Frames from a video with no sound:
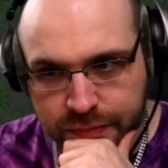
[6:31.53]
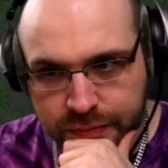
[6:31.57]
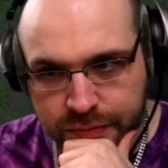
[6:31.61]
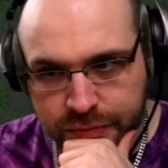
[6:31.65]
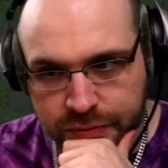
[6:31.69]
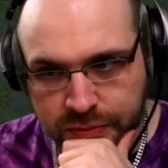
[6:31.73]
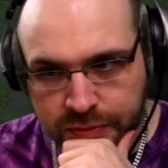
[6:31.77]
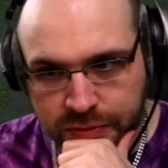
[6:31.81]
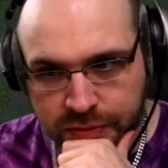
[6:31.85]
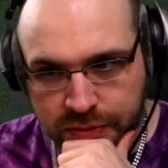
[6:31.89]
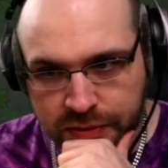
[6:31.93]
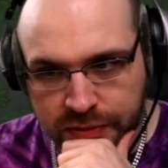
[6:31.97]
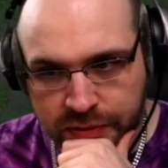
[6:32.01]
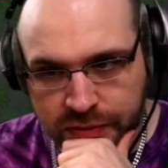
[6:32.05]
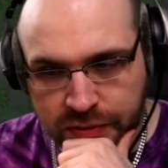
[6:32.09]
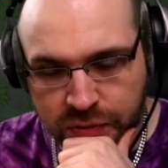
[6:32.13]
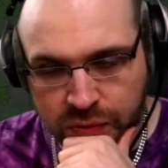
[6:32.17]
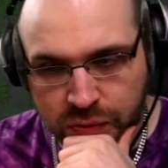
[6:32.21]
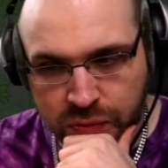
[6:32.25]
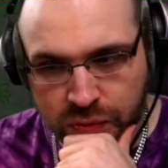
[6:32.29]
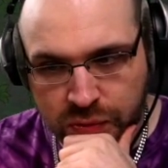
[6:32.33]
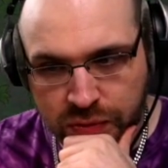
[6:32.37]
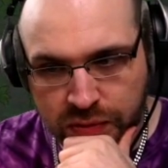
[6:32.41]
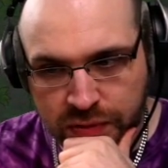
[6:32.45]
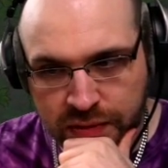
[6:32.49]
Müssen wir noch einen
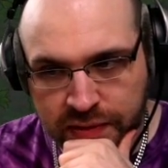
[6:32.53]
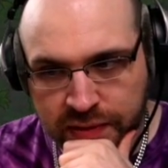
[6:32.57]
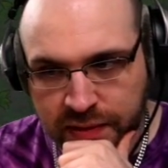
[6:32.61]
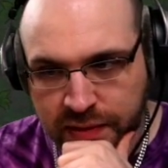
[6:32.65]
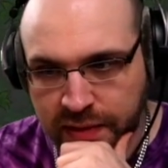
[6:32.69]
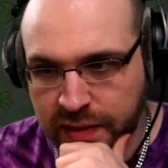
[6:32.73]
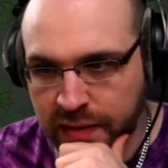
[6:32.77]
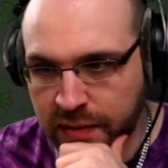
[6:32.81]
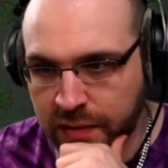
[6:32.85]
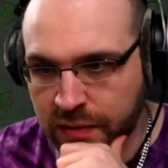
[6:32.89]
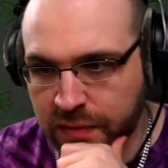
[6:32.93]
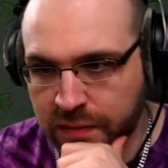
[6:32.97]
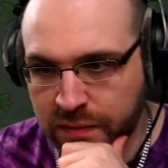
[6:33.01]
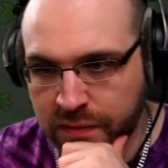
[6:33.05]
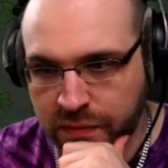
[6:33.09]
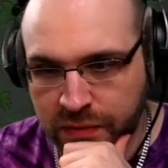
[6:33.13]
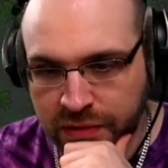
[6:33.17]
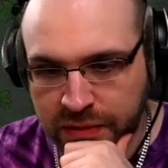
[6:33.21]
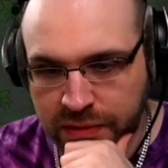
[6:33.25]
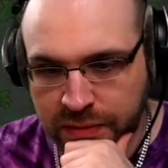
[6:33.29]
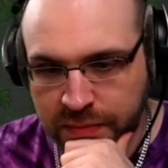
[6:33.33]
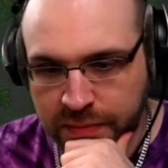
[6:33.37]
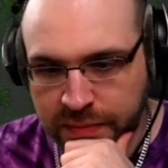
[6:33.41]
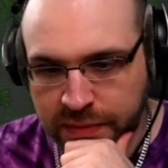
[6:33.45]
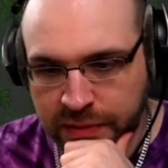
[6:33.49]
Thronsaal irgendwo
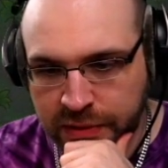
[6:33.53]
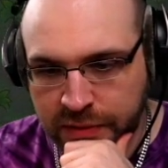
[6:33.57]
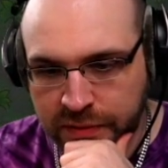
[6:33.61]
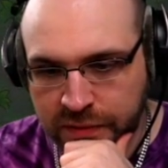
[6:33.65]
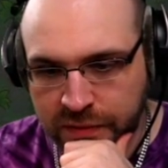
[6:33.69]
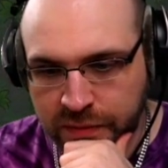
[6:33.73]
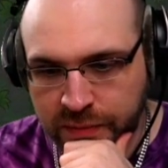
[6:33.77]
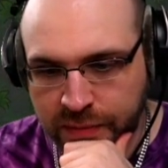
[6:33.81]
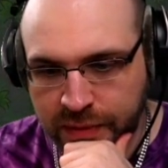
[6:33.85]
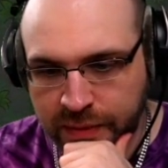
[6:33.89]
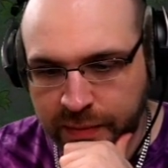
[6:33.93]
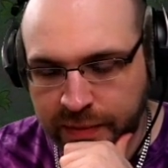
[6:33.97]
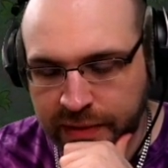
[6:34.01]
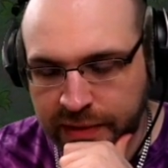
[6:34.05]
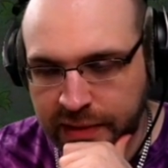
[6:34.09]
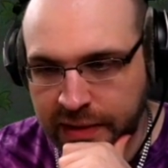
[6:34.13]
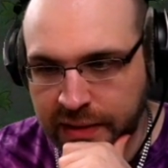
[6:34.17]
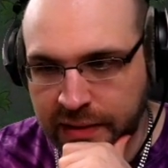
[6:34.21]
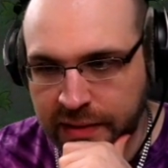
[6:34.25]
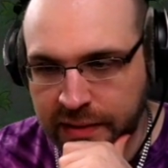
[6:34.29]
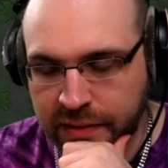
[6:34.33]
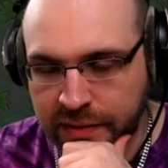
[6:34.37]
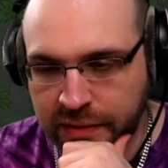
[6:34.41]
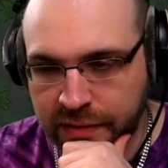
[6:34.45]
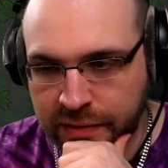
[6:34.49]
hinbauen. Wo machen wir
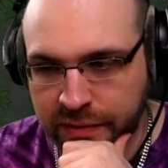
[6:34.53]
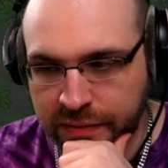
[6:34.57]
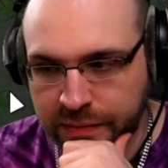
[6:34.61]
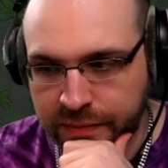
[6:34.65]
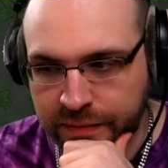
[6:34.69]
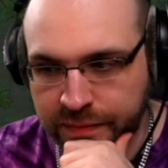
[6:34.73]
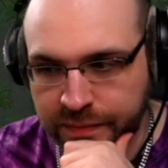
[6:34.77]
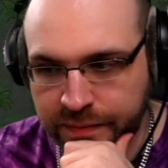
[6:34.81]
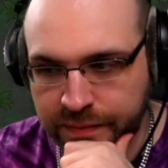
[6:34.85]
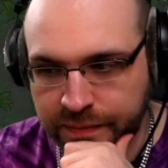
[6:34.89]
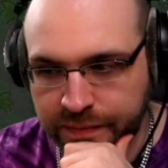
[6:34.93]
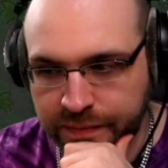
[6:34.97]
den denn hin?